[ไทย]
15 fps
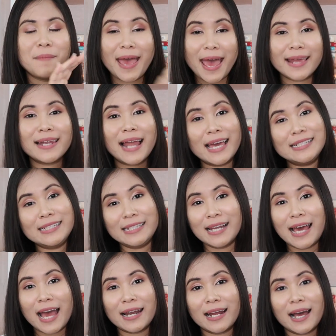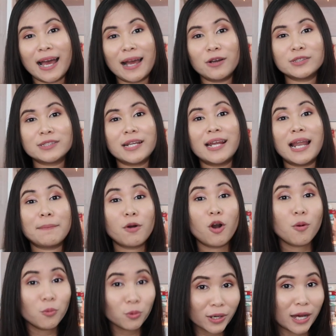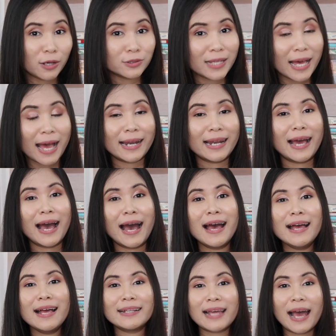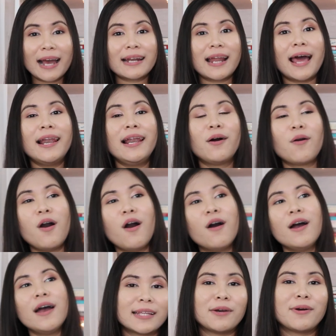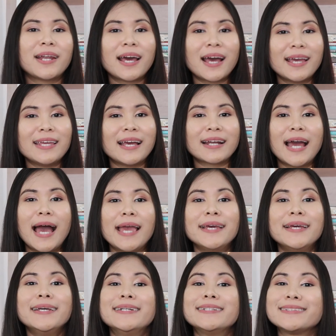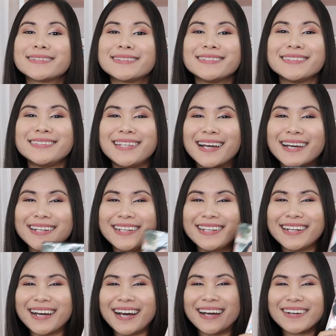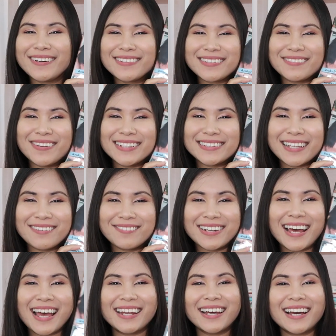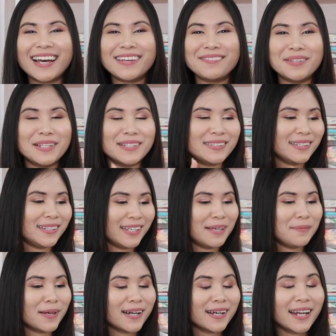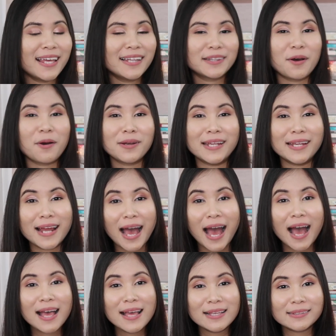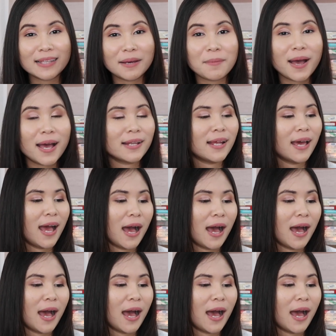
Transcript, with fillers: แอดไลน์ทีน่านะคะ ก็จะได้รับข้อมูลข่าวสารนะคะ ทางนั้นแล้วก็แต่ว่าถ้าใครอยากได้หนังสือเสียงอันนี้นะคะก็สามารถสั่งมาได้ถ้าใครมีซีดีมีเครื่องเล่นตอนนี้นะคะ สามารถ